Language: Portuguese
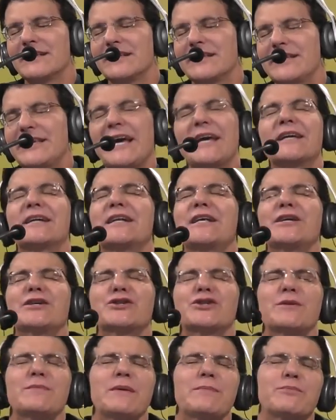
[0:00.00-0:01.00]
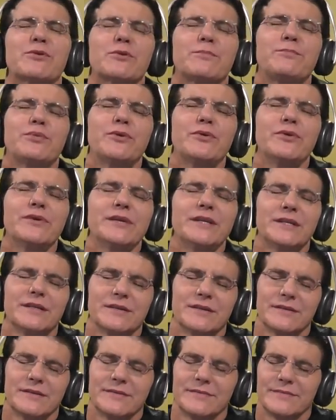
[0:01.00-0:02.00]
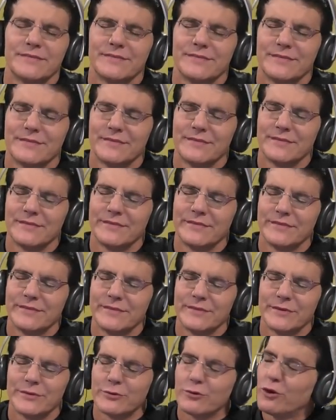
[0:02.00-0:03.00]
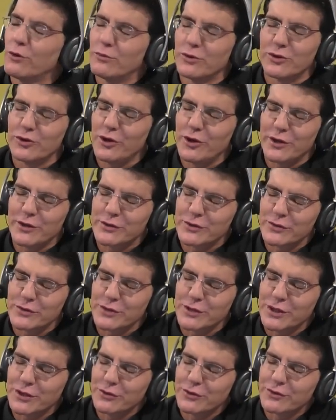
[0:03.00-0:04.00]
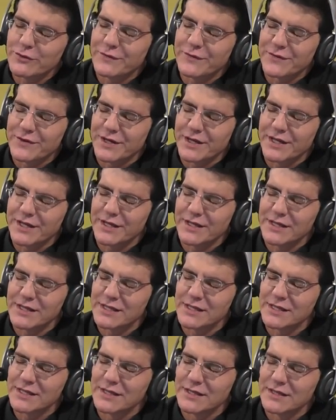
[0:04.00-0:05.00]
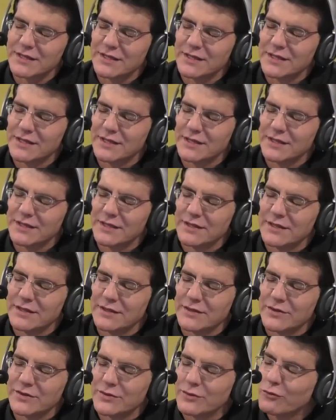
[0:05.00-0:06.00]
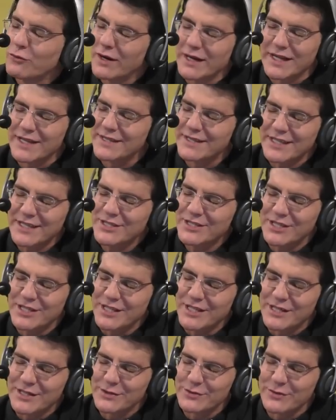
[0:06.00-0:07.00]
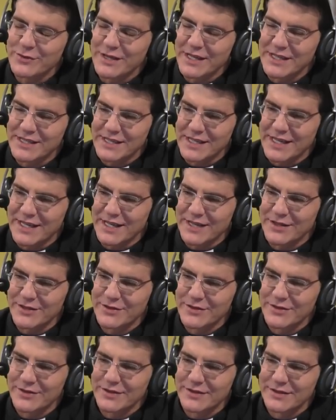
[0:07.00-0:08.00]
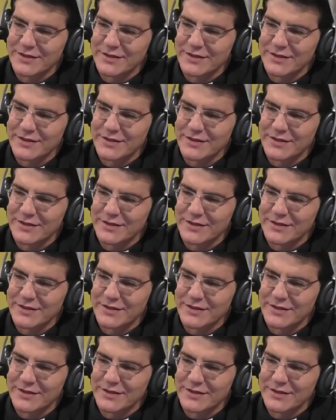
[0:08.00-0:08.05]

que a igreja me propõe, como nosso Senhor o fez, 40 dias no deserto.